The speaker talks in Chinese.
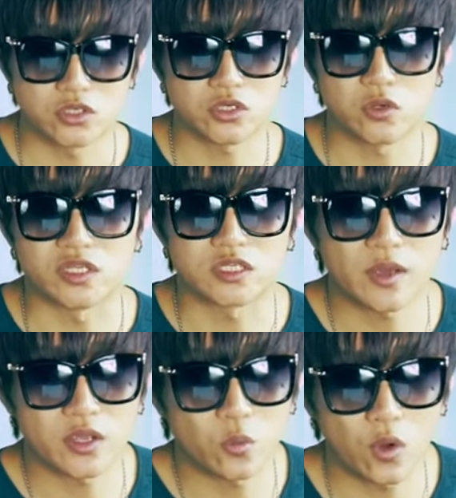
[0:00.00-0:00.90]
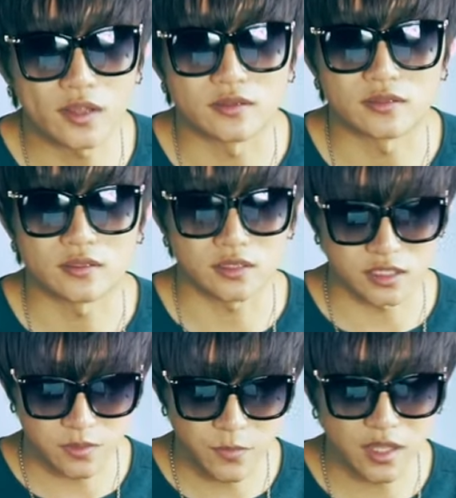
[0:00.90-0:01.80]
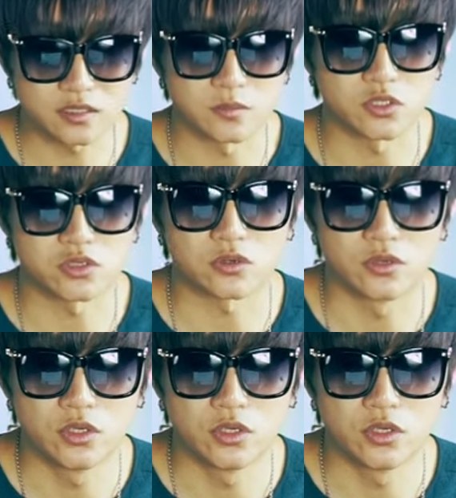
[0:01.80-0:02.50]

只有 Inspire 一 的一半那么重，